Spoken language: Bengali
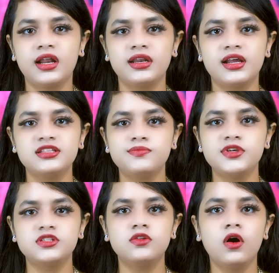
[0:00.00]
রান্নার কাজে
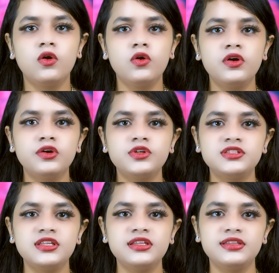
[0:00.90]
বেশ দক্ষ হয়ে
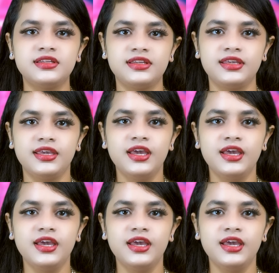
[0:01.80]
উঠেছিলেন তিনি